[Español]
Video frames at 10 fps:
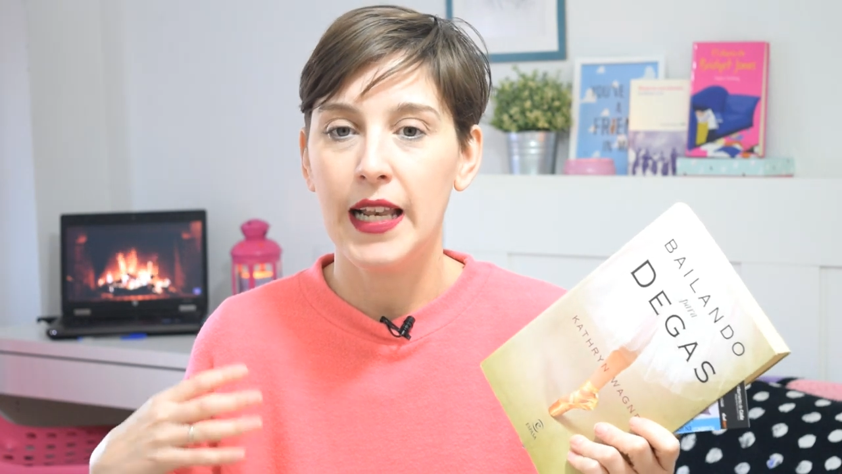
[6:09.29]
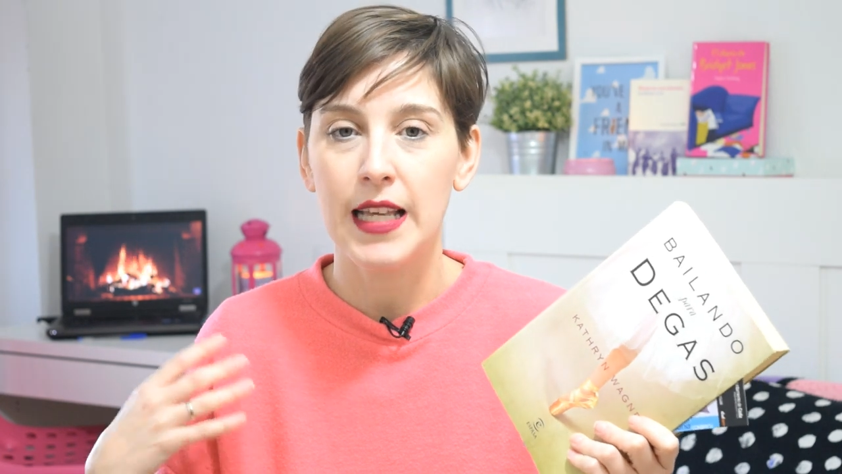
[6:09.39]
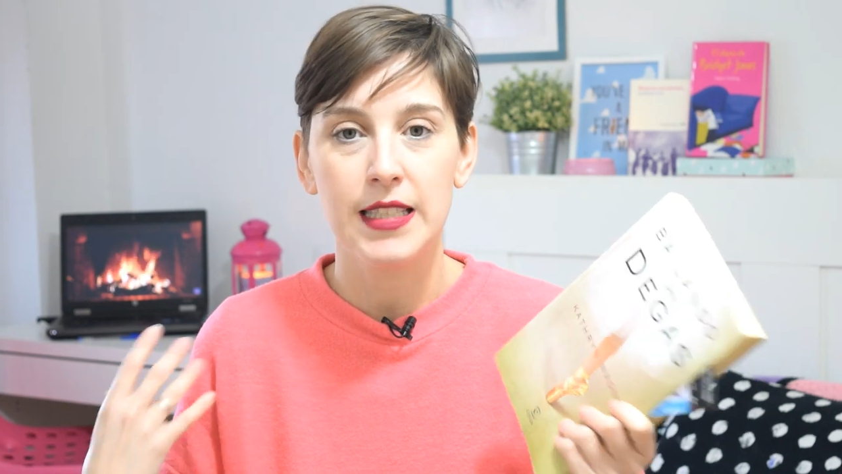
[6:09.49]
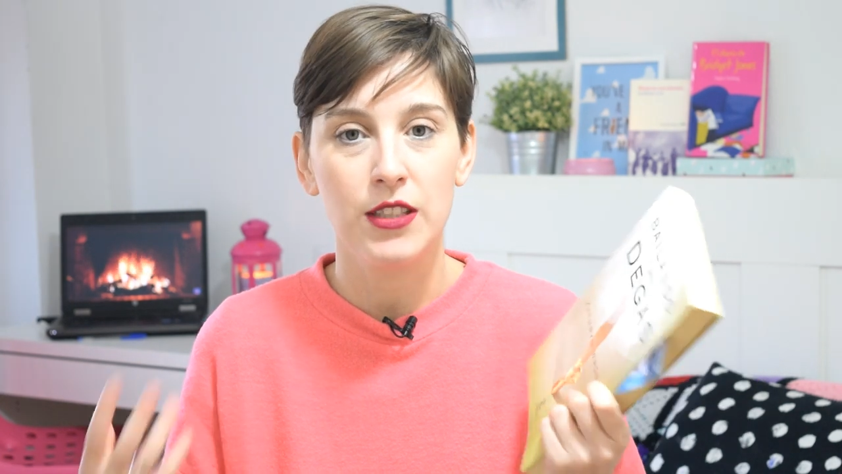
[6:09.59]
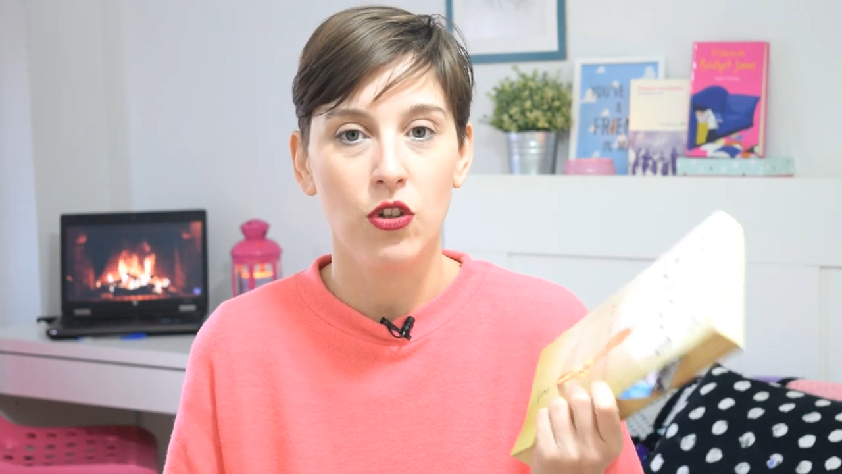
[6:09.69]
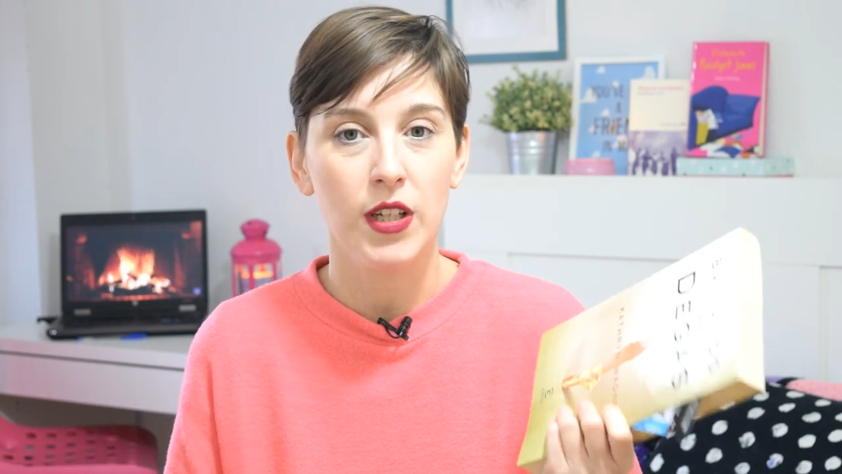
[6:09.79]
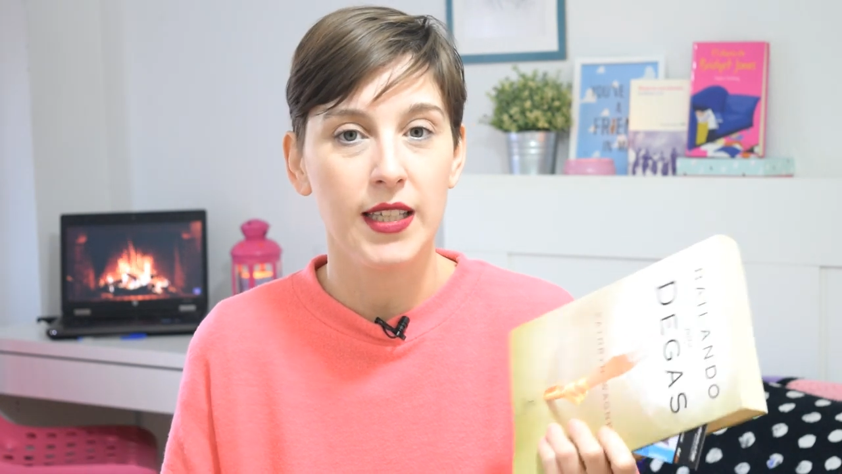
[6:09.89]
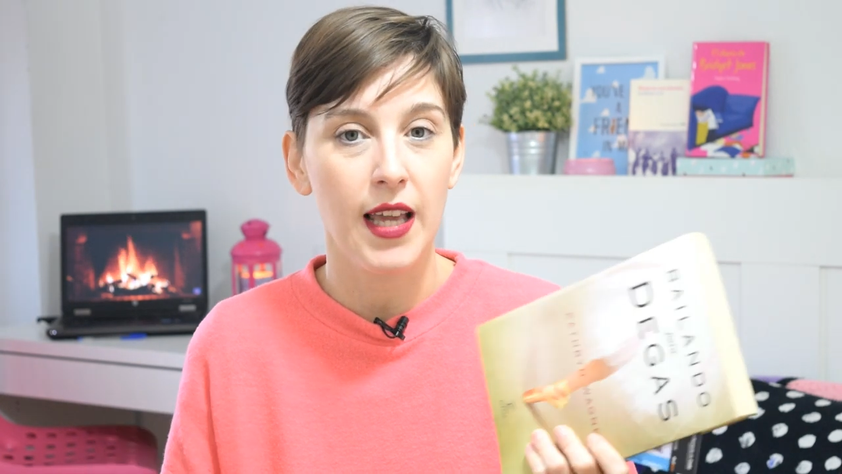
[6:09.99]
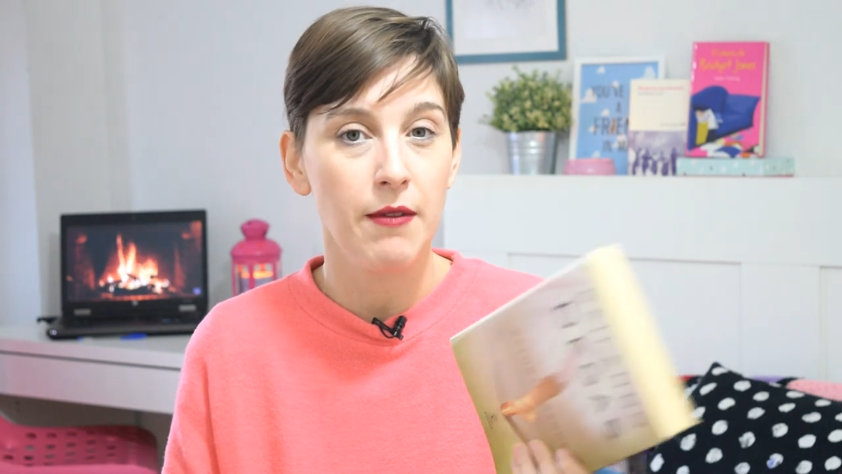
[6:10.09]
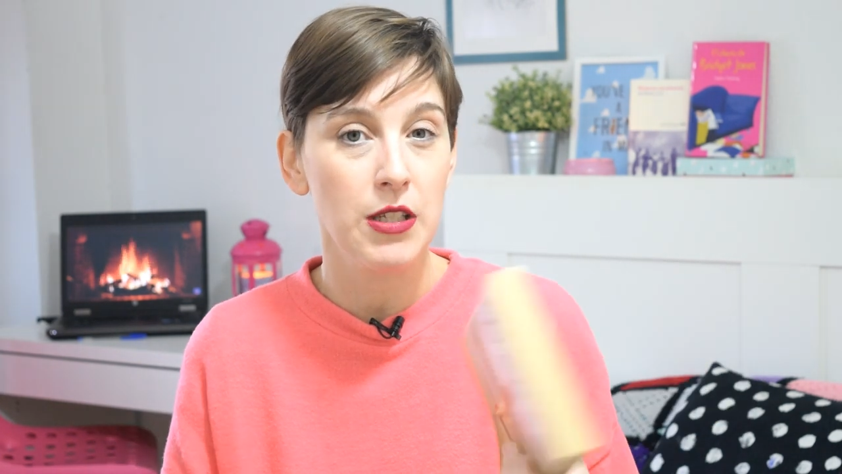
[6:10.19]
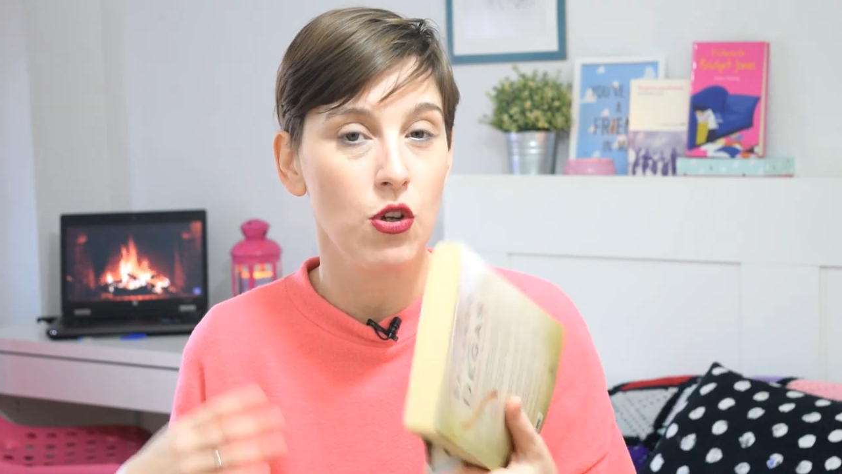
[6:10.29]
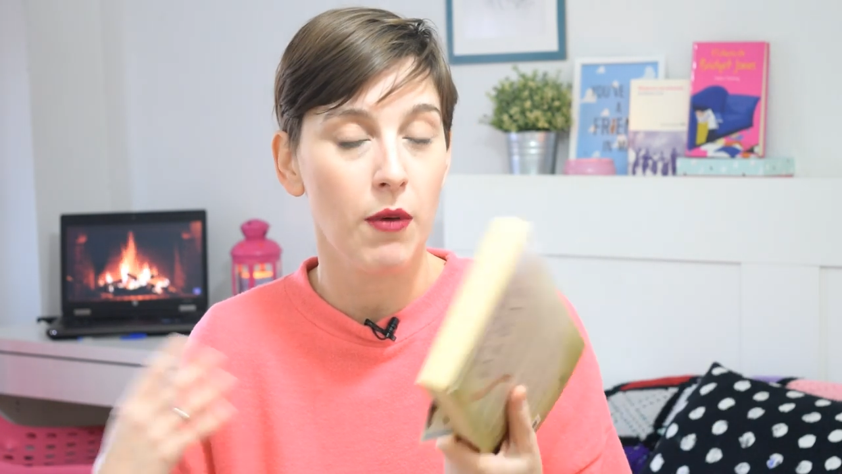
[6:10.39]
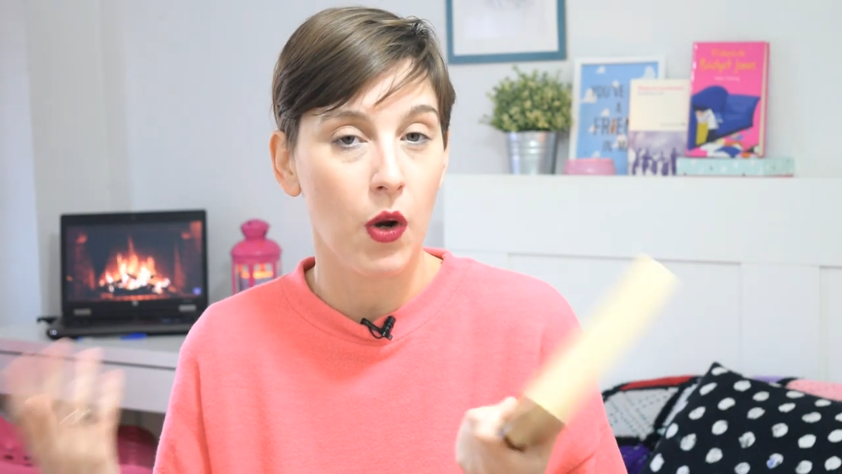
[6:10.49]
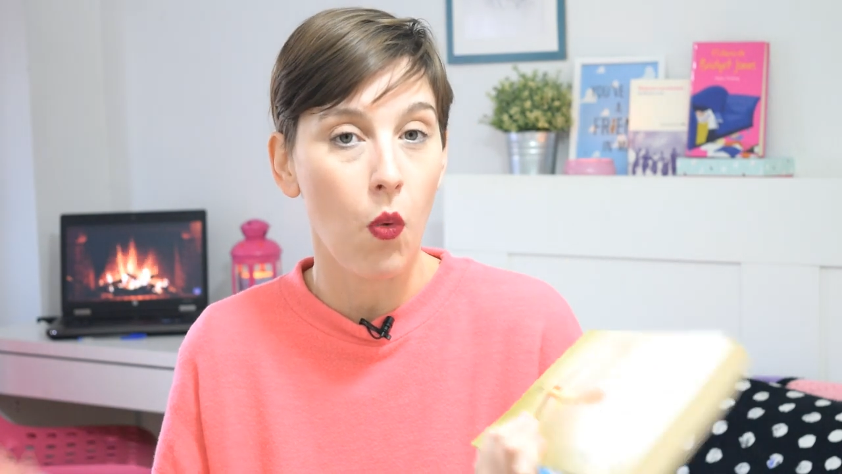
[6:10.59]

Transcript: las historias que hablen sobre